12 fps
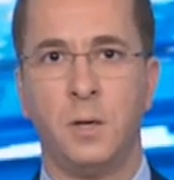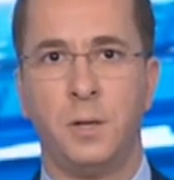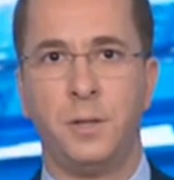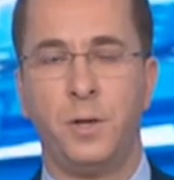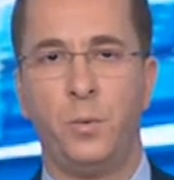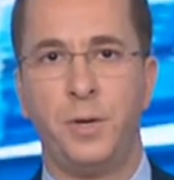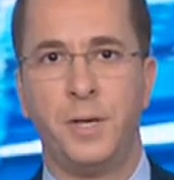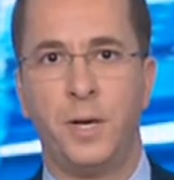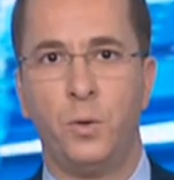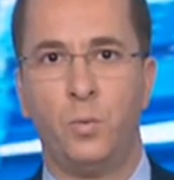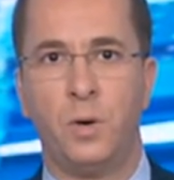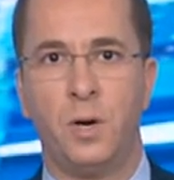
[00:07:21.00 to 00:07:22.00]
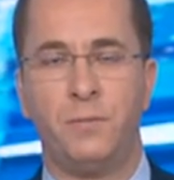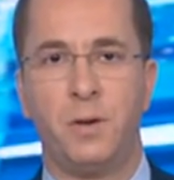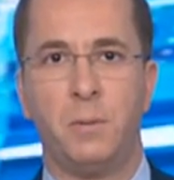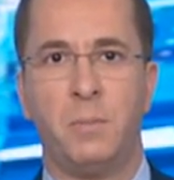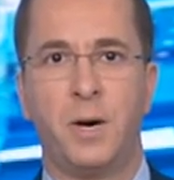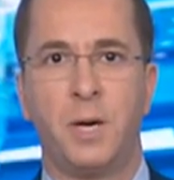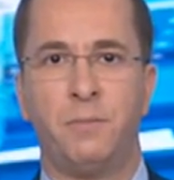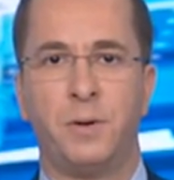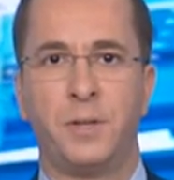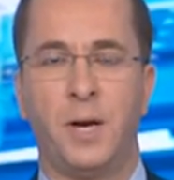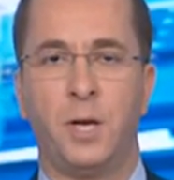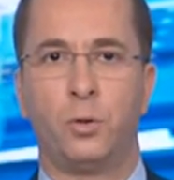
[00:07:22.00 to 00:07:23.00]
دوليا وفي المغرب
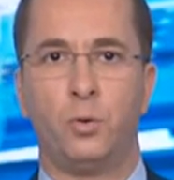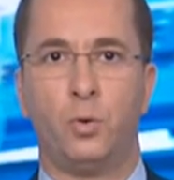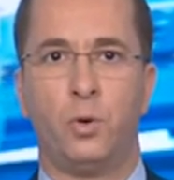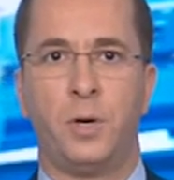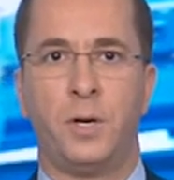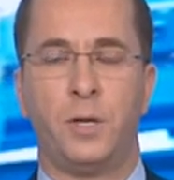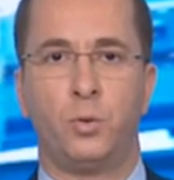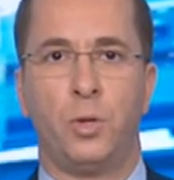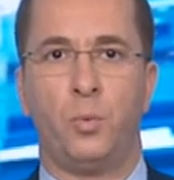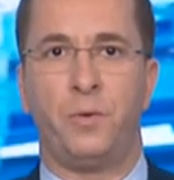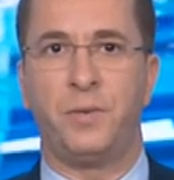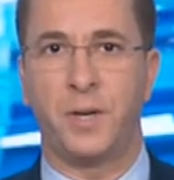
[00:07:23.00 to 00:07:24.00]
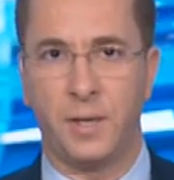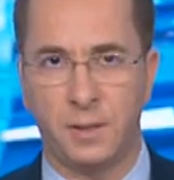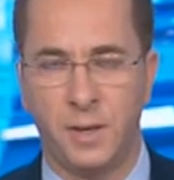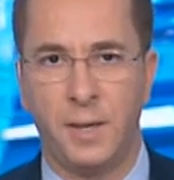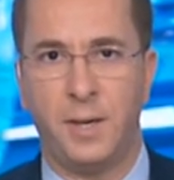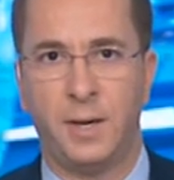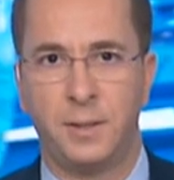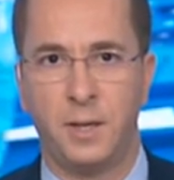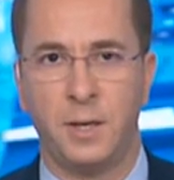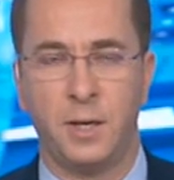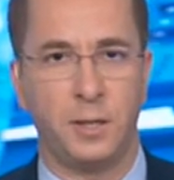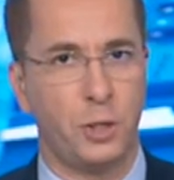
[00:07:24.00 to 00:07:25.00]
فضيحة أخرى تدوي في قطاع
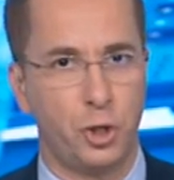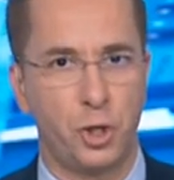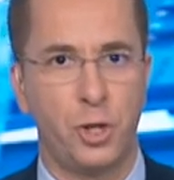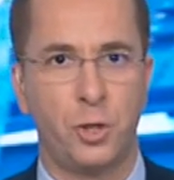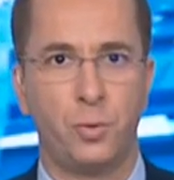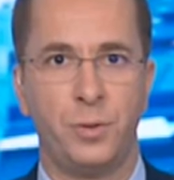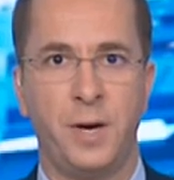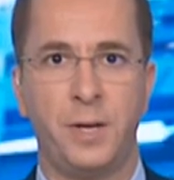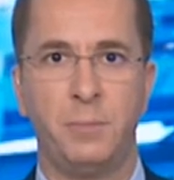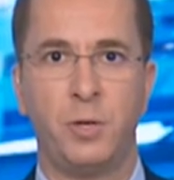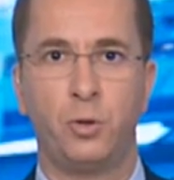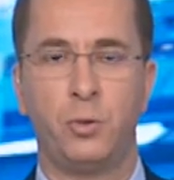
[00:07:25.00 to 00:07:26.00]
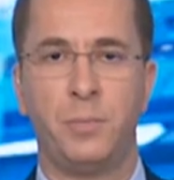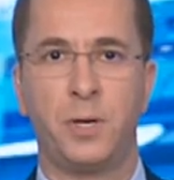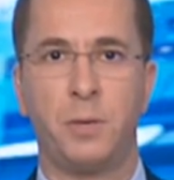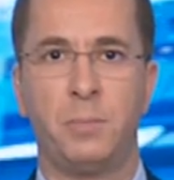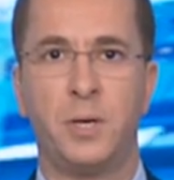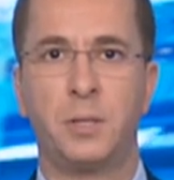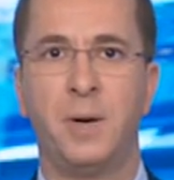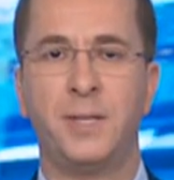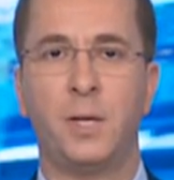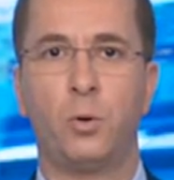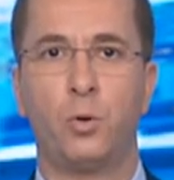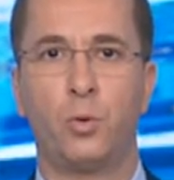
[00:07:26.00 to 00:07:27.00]
العدالة احتجاجات عارمة بالرباط بعد
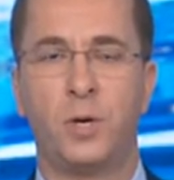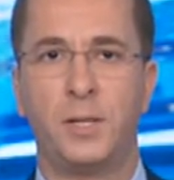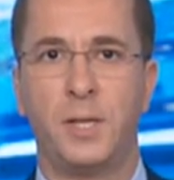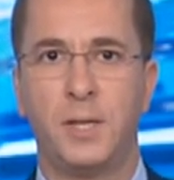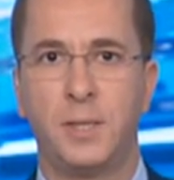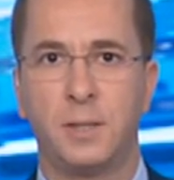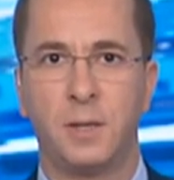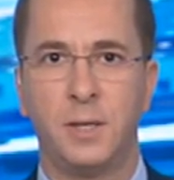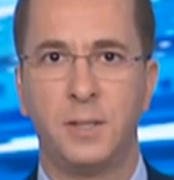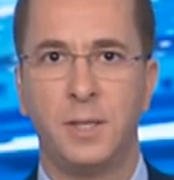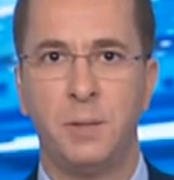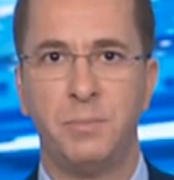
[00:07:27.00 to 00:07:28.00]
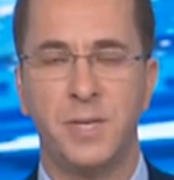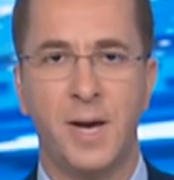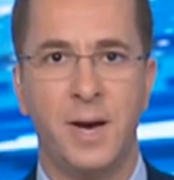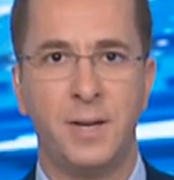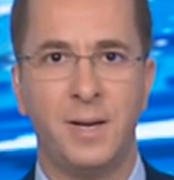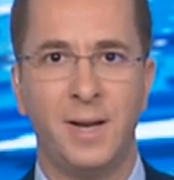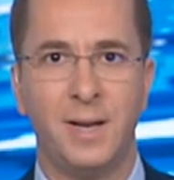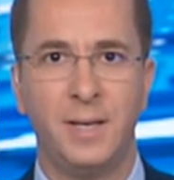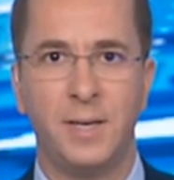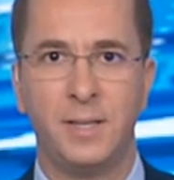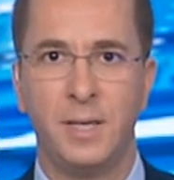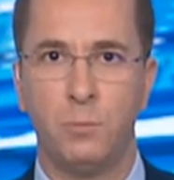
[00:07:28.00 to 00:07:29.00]
الخروقات التي طالت امتحان
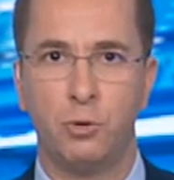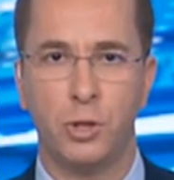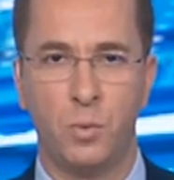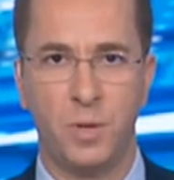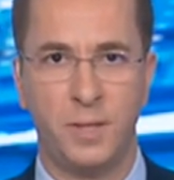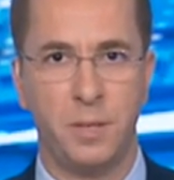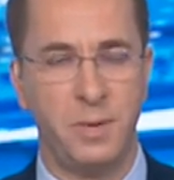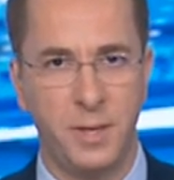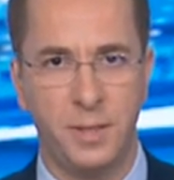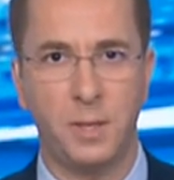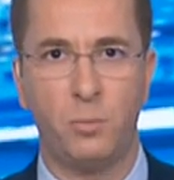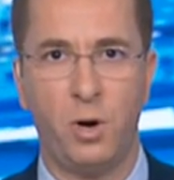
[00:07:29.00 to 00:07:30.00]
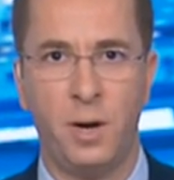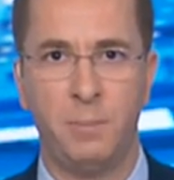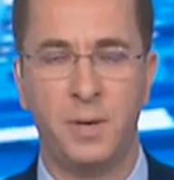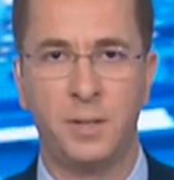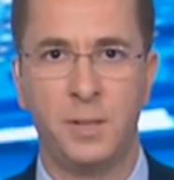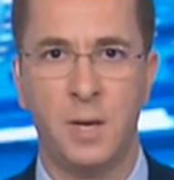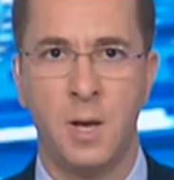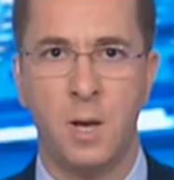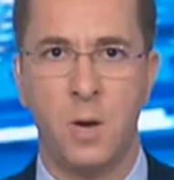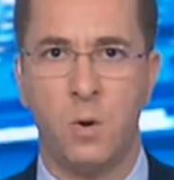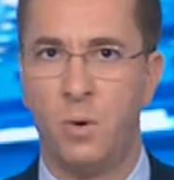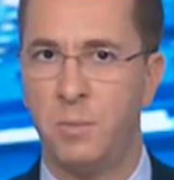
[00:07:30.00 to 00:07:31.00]
الأهلية لمزاولة مهنة المحاماة
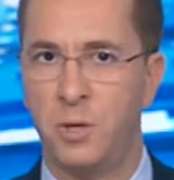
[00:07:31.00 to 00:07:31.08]
وما